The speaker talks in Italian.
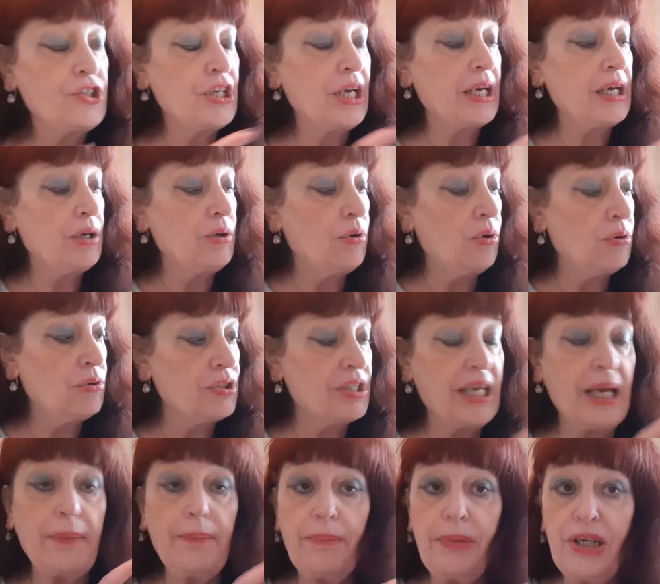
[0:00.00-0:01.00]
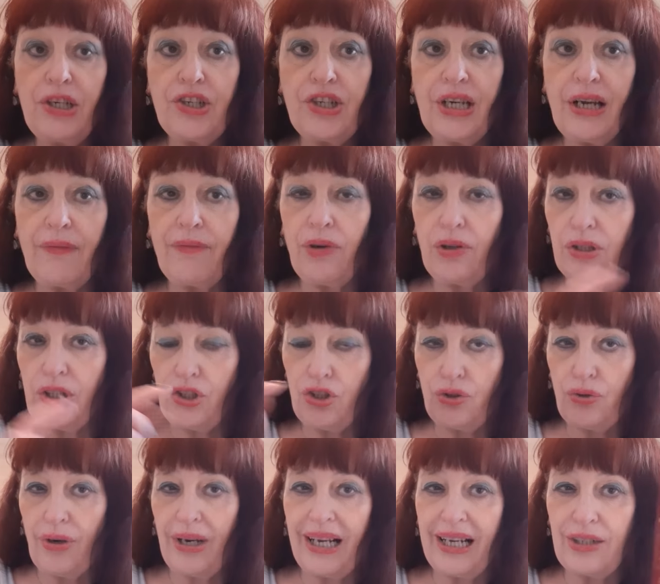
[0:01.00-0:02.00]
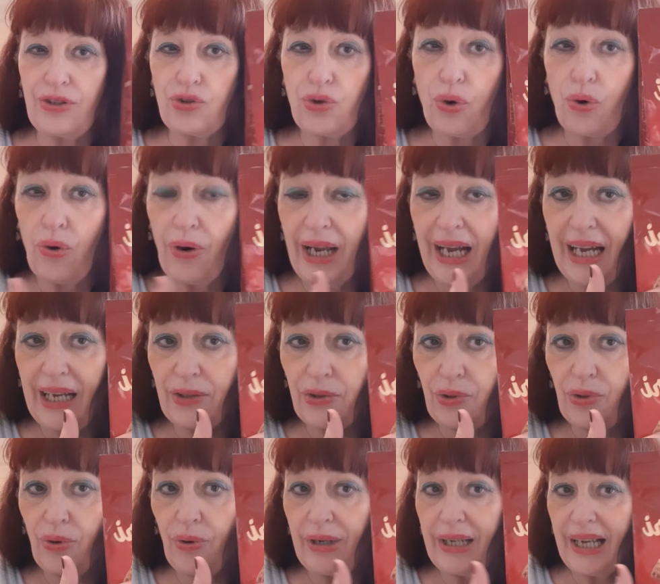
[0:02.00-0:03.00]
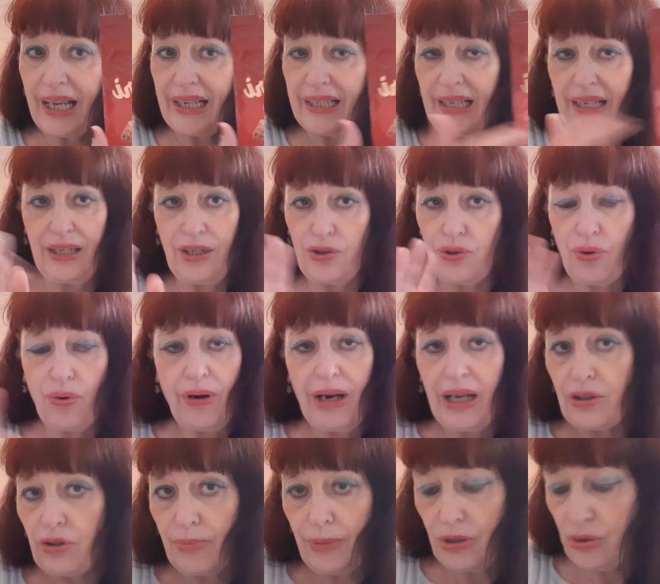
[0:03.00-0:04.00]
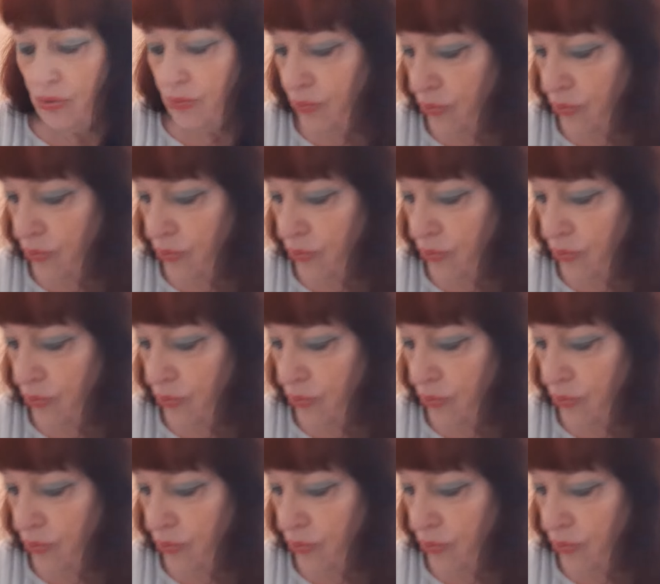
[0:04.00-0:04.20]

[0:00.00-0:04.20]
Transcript: c'erano semplici, a volte ci sono anche al cioccolato, con i granelli di cioccolato, ma sono